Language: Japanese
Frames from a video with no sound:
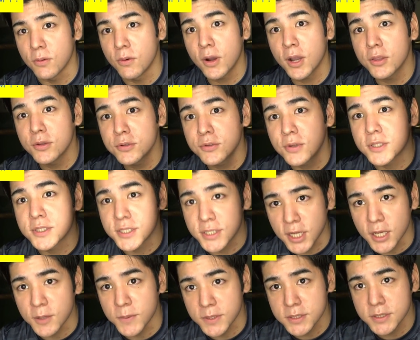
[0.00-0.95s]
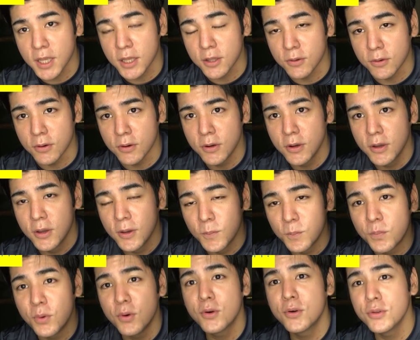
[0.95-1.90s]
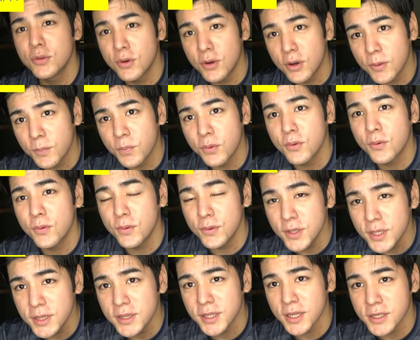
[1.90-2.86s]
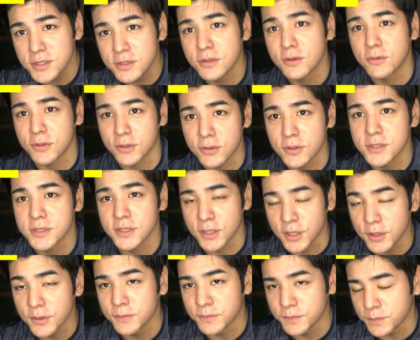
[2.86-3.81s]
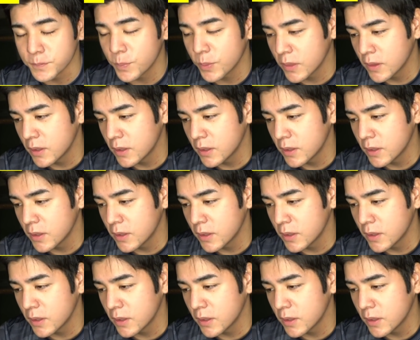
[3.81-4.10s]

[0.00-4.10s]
他の人は違います。あの、僕の、僕に対することですかね。うん。